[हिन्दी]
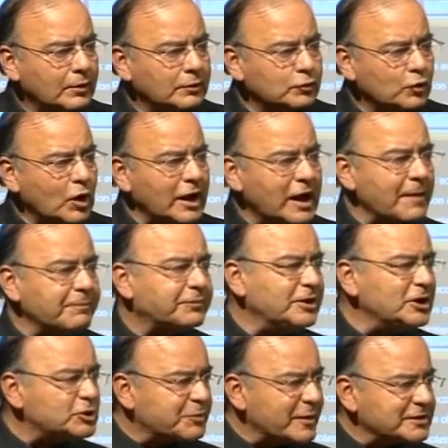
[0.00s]
तो अगर आप
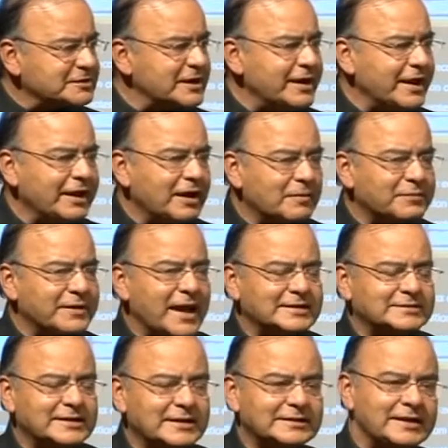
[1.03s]
30 परसेंट इनकम
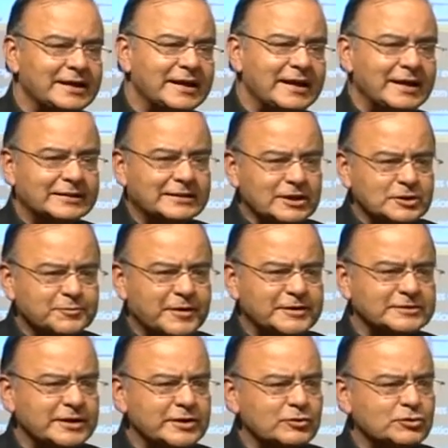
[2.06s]
टैक्स देते हैं 10
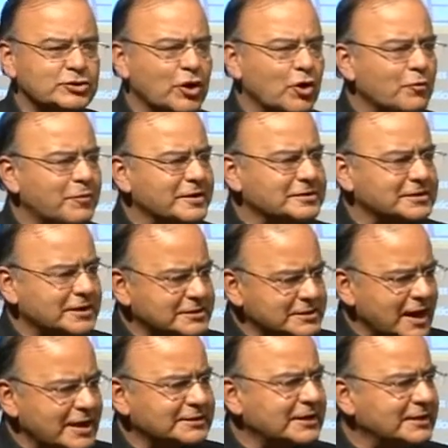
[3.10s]
परसेंट उसके ऊपर
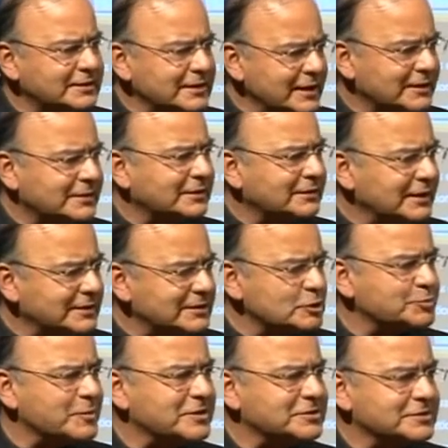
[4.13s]
सरचार्ज देते हैं तो तैतीस
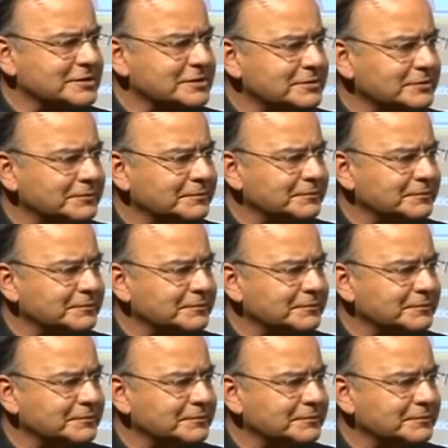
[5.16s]
परसेंट